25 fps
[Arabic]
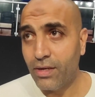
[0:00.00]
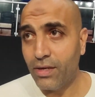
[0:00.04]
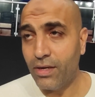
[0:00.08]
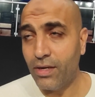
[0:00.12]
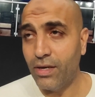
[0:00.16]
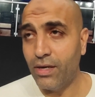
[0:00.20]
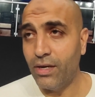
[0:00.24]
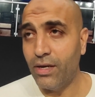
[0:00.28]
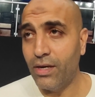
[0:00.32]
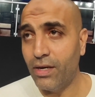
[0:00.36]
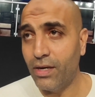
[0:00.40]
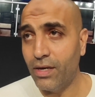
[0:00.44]

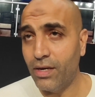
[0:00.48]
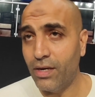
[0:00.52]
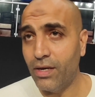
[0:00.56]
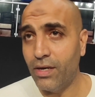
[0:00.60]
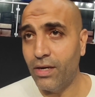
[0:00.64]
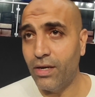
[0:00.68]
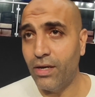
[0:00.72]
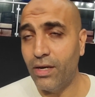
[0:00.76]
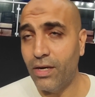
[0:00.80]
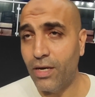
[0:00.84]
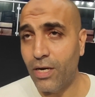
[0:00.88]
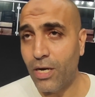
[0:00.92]

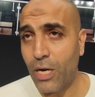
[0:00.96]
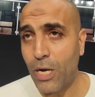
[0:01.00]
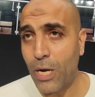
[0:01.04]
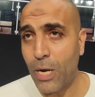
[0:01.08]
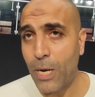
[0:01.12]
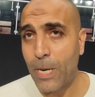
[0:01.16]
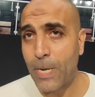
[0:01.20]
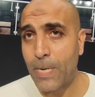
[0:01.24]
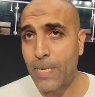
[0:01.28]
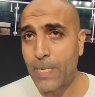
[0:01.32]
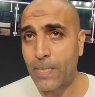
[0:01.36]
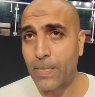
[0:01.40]
آه
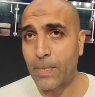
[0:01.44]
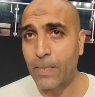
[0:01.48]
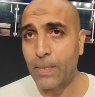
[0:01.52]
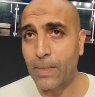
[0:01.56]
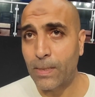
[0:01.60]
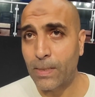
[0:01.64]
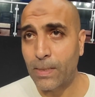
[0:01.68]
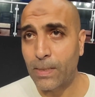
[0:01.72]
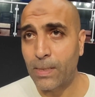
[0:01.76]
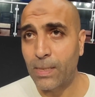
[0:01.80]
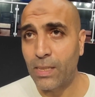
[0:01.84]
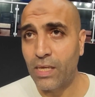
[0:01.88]

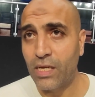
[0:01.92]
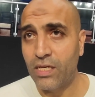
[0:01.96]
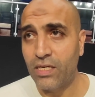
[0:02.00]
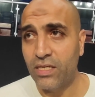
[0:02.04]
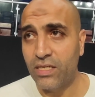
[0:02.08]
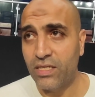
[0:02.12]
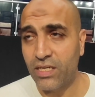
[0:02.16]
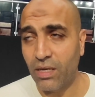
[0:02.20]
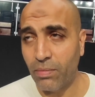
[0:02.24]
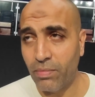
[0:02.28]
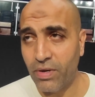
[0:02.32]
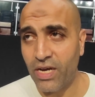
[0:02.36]

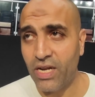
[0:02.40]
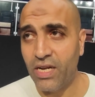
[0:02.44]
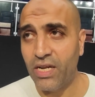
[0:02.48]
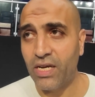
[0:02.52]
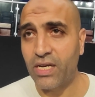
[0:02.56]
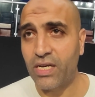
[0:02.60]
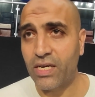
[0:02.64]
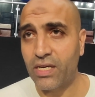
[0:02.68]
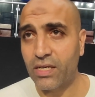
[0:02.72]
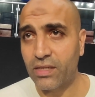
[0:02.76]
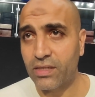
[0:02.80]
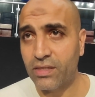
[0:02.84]

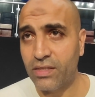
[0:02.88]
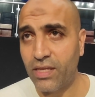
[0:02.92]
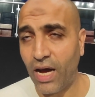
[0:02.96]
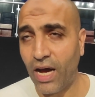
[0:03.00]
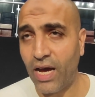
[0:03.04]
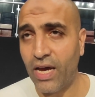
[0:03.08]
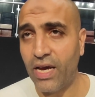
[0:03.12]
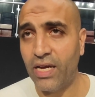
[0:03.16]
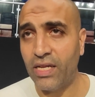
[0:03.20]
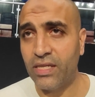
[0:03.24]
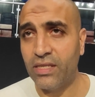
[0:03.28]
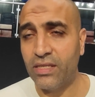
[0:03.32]
زمالك
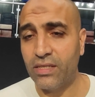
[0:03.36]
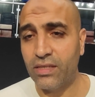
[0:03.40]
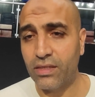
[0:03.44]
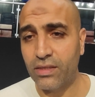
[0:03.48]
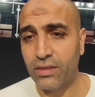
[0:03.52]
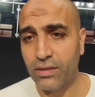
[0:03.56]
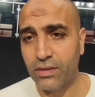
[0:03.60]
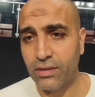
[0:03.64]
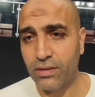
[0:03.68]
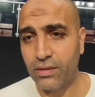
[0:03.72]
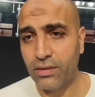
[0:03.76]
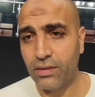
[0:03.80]
اتحاد
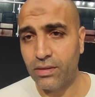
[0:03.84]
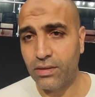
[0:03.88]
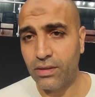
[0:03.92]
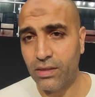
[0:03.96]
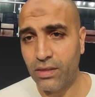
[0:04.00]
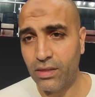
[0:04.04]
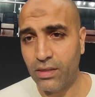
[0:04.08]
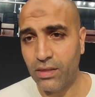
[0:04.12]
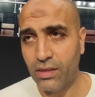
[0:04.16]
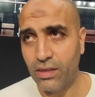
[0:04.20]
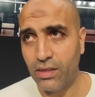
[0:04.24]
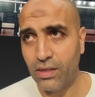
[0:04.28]

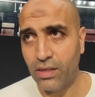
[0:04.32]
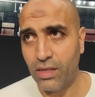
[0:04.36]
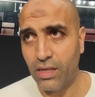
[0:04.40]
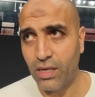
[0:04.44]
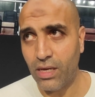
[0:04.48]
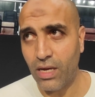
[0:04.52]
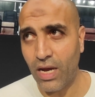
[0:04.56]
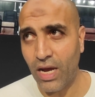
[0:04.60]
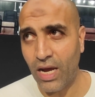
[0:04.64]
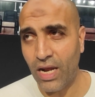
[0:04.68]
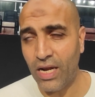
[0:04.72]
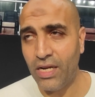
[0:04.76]

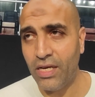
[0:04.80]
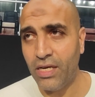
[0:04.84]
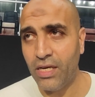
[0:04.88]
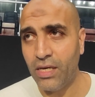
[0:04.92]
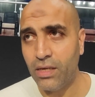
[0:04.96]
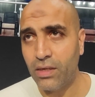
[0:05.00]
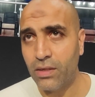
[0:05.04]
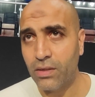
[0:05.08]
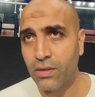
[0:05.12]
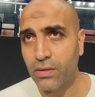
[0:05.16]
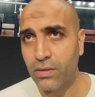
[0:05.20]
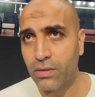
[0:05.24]
اهلي
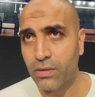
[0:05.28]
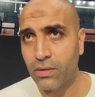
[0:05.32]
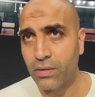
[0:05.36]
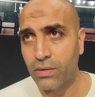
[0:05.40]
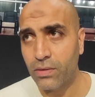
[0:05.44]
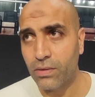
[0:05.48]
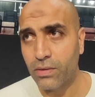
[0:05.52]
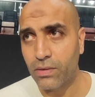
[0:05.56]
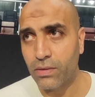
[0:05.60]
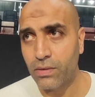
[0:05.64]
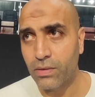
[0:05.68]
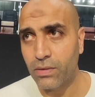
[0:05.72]

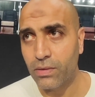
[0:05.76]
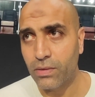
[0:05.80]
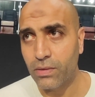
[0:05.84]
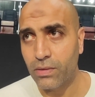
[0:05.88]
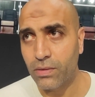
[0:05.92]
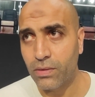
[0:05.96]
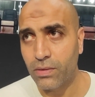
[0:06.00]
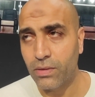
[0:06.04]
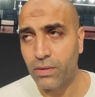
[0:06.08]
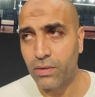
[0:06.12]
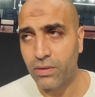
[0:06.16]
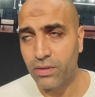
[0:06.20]

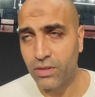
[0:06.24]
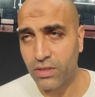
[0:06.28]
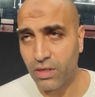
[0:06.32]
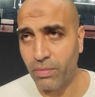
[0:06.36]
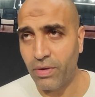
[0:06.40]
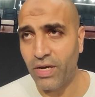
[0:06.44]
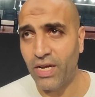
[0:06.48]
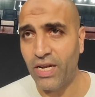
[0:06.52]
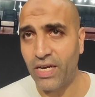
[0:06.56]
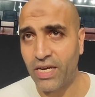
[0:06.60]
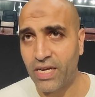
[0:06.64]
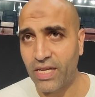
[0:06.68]

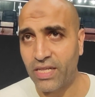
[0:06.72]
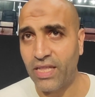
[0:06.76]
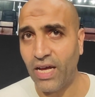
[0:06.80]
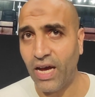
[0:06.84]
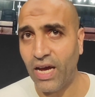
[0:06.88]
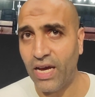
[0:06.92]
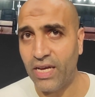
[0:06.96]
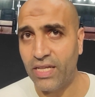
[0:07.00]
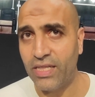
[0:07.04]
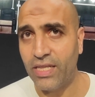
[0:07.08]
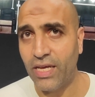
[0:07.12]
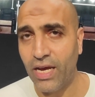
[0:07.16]
زمالك
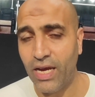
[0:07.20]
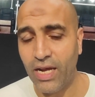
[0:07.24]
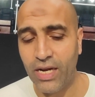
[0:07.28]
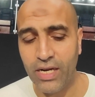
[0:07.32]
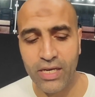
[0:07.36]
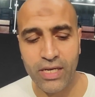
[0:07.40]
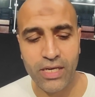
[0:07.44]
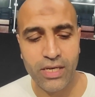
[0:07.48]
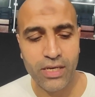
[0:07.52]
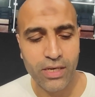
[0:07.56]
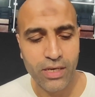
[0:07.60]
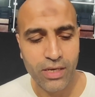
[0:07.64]
اتحاد
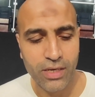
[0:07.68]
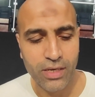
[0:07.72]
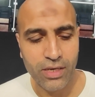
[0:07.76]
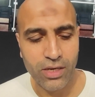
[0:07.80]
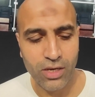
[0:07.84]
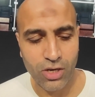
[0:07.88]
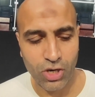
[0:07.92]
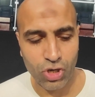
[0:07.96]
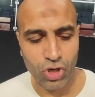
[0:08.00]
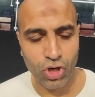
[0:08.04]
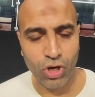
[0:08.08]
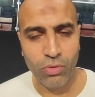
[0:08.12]
اهلي
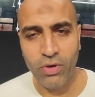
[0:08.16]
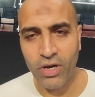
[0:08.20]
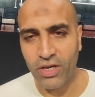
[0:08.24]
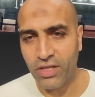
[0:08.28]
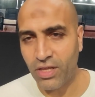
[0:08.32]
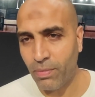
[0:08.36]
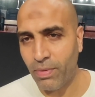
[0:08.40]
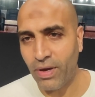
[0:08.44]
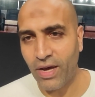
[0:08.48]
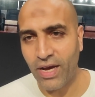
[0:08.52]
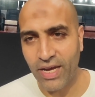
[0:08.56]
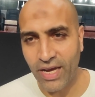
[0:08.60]
الرابع
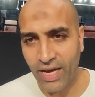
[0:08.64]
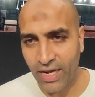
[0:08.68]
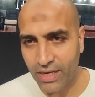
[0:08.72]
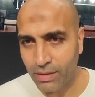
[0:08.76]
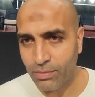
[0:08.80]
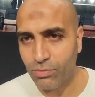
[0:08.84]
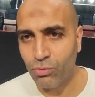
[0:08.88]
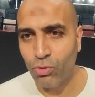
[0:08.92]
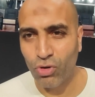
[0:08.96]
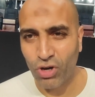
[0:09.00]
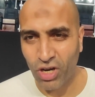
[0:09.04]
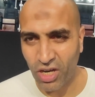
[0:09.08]
ده بقى
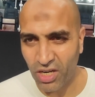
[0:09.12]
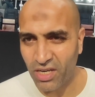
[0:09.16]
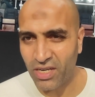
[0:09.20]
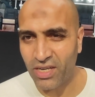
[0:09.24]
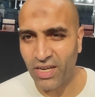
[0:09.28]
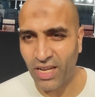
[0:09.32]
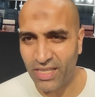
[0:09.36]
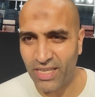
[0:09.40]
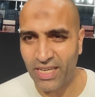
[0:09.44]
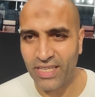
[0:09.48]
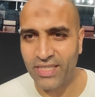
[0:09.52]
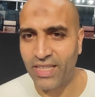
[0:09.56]
يعني
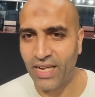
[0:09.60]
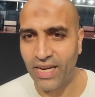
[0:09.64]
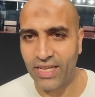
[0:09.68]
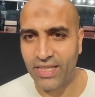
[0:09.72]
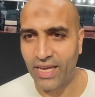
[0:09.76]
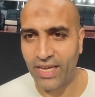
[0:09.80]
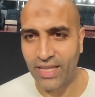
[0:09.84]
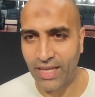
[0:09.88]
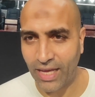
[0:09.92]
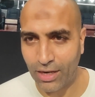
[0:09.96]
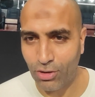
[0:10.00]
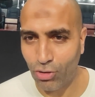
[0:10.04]
ممكن ناديين
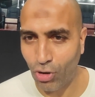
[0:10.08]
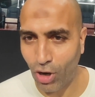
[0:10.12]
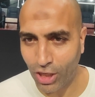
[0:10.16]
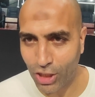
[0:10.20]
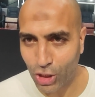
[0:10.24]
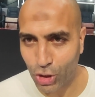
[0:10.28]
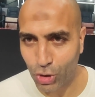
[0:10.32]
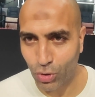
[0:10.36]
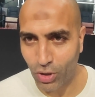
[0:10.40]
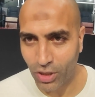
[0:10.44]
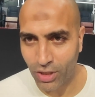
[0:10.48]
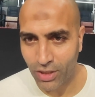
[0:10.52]
ثلاثه يتخانقوا
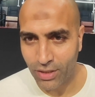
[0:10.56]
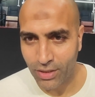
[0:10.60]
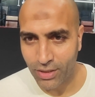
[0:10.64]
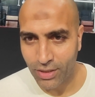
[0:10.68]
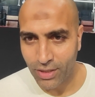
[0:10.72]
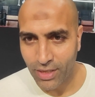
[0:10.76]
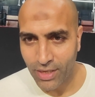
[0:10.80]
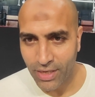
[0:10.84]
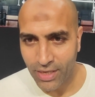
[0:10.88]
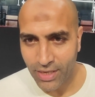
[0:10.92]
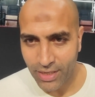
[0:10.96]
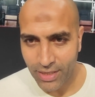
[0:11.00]
عليه شويه
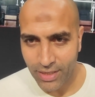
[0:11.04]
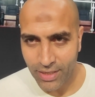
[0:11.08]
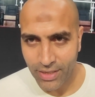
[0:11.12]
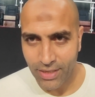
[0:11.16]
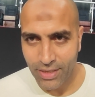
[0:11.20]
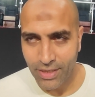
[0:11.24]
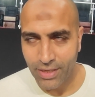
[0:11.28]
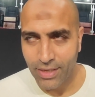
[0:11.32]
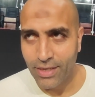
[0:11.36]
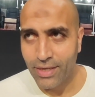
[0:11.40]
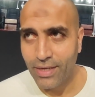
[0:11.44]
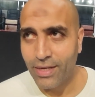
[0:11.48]
مين
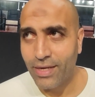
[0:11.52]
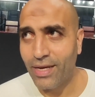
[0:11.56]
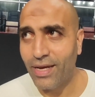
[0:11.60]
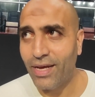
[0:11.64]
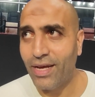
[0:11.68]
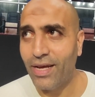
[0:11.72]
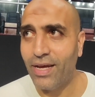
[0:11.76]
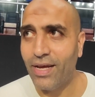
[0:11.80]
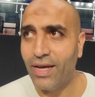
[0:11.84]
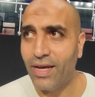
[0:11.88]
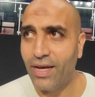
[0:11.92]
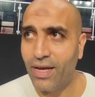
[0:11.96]
مثلا
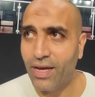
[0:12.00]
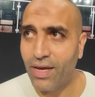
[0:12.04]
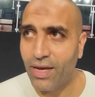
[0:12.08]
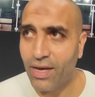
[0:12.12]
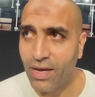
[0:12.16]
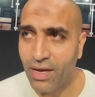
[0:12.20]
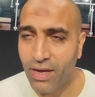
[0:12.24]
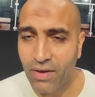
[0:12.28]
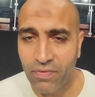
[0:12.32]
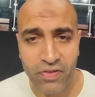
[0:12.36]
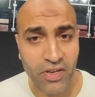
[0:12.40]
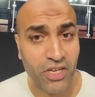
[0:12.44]

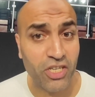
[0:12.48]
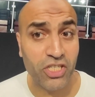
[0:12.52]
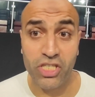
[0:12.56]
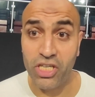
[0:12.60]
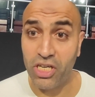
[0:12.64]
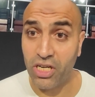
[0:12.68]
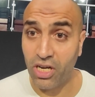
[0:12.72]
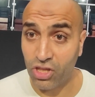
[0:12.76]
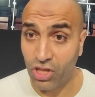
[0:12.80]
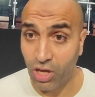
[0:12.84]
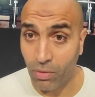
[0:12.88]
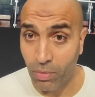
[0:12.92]
آه في
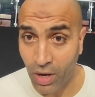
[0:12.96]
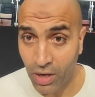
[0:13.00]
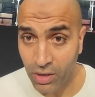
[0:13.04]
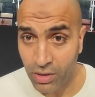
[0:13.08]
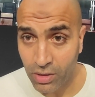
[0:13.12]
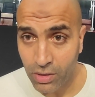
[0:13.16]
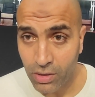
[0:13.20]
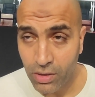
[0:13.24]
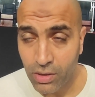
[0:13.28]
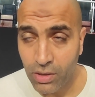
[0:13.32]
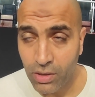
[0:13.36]
جزيره طبعا